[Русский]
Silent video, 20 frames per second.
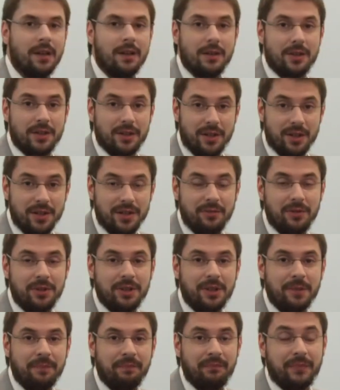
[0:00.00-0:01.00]

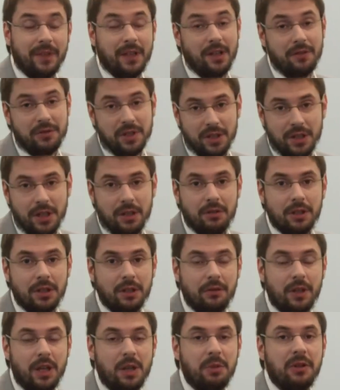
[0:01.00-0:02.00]
Здравствуйте! Как всегда в это
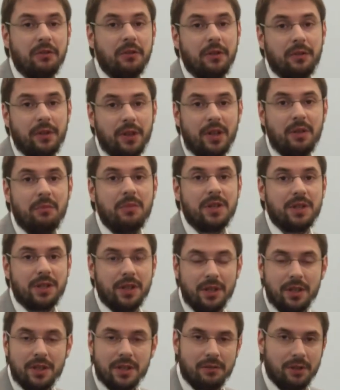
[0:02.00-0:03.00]
время в эфире
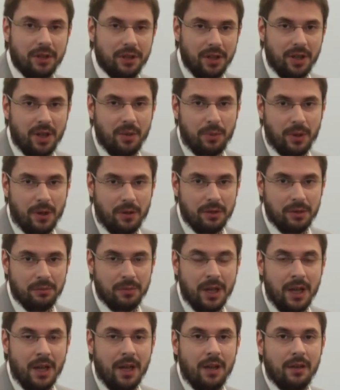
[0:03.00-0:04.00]
беседы с Владыкой
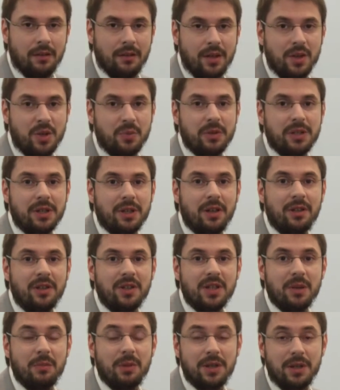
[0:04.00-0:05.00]
Павлом. Наш постоянный
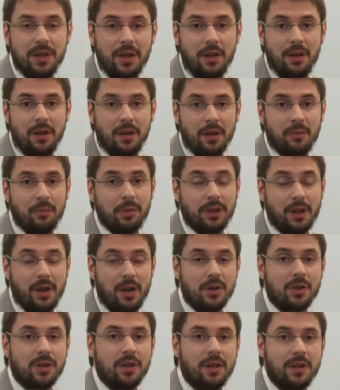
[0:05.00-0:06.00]
собеседник,
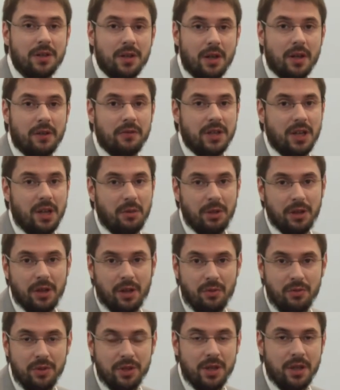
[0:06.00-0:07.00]
патриарший экзарх всей
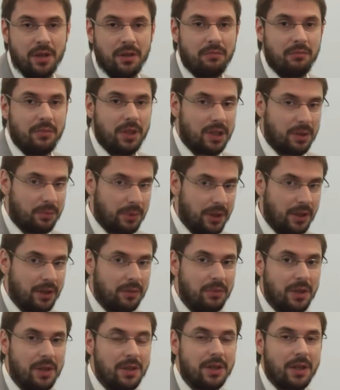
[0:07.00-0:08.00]
Беларуси, митрополит
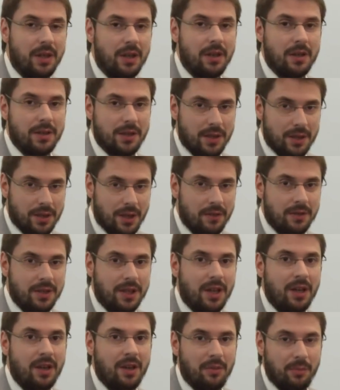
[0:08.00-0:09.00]
Минский и
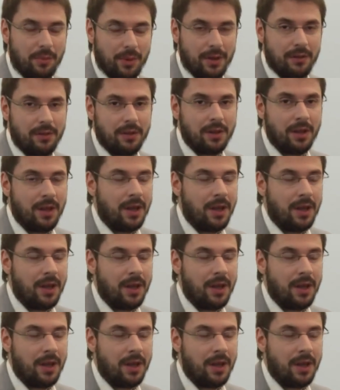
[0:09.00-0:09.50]
Заславский Павел.